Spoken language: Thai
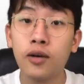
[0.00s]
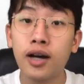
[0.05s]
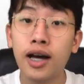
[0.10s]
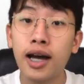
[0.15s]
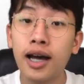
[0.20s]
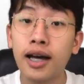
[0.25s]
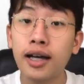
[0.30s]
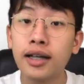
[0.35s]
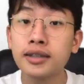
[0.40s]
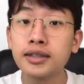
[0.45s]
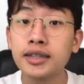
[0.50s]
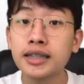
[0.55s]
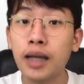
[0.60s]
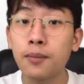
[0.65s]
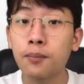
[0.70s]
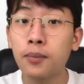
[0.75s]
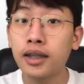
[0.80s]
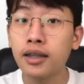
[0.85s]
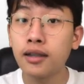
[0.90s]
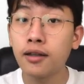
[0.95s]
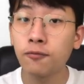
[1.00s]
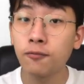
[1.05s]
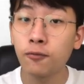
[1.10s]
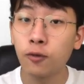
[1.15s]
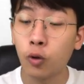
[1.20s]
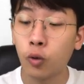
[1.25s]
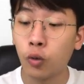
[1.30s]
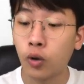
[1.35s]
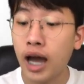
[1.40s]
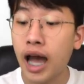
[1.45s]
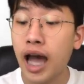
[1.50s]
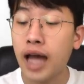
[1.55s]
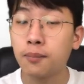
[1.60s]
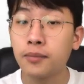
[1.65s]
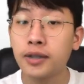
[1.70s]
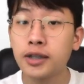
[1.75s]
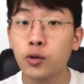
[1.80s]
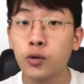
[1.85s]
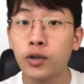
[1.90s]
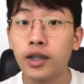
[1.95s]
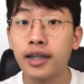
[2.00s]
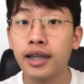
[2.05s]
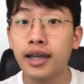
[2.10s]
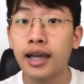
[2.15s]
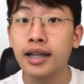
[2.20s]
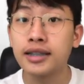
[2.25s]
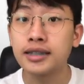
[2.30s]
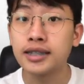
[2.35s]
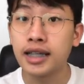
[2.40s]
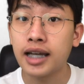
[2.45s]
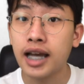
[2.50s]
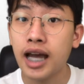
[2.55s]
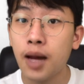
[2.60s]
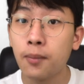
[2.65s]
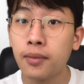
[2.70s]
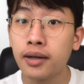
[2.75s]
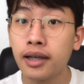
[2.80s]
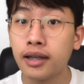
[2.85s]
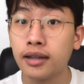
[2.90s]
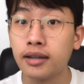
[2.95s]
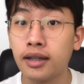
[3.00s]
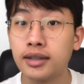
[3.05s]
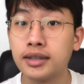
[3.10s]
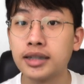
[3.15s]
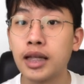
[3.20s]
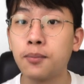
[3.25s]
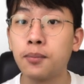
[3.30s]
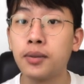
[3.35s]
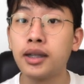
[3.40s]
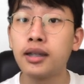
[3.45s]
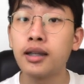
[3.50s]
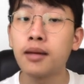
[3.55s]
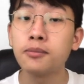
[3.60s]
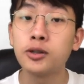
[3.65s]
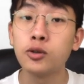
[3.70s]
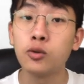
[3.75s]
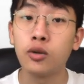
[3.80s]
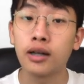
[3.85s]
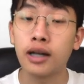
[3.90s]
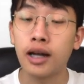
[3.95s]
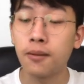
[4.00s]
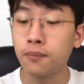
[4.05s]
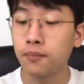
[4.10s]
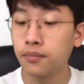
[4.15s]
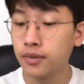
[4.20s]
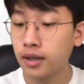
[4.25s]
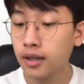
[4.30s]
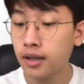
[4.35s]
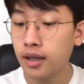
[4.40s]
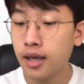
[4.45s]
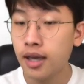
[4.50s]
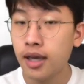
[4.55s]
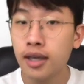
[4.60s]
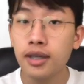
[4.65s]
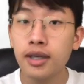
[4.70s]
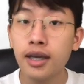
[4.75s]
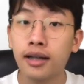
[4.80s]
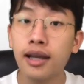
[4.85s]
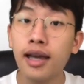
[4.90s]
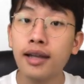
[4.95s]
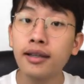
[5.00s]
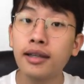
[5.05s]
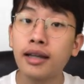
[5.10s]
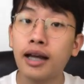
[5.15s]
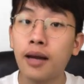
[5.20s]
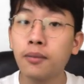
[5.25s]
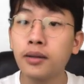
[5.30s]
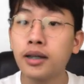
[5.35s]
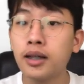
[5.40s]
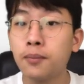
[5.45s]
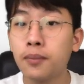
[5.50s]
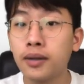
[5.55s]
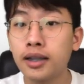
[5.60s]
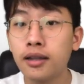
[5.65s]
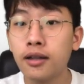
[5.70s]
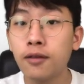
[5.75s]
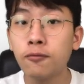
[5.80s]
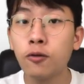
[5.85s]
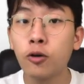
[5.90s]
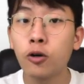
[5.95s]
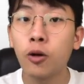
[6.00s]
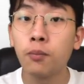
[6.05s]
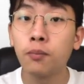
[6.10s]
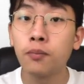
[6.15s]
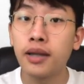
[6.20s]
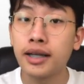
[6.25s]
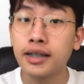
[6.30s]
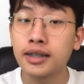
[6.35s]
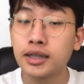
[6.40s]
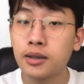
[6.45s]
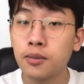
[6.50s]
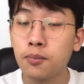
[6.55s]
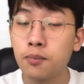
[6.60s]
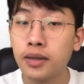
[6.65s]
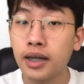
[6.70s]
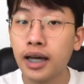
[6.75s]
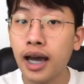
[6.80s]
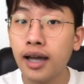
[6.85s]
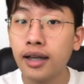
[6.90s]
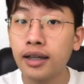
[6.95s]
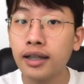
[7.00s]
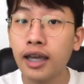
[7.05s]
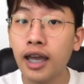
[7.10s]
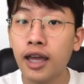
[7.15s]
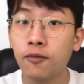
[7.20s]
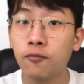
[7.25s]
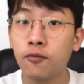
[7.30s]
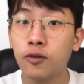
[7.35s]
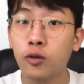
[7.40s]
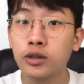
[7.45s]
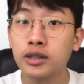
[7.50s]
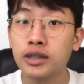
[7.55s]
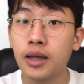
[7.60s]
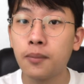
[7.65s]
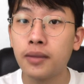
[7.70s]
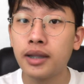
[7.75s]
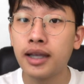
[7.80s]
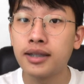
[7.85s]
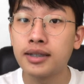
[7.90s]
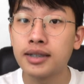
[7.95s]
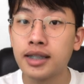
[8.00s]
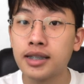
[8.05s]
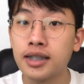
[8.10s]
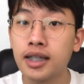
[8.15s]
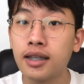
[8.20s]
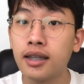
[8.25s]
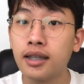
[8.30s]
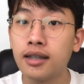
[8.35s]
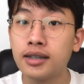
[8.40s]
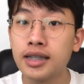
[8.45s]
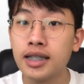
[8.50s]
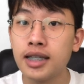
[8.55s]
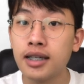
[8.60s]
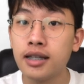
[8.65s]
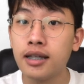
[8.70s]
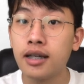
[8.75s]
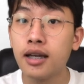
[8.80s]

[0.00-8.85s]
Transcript: ว่าสารแพลตินัมโฟอาจมีจุดเด่นในการใช้ฆ่ามะเร็งเหนือสารแพลินัมทูครับอย่างแรกเลยนะครับคือ Platinum 4 Complex มีค่า Ligand Field Stabilization Energy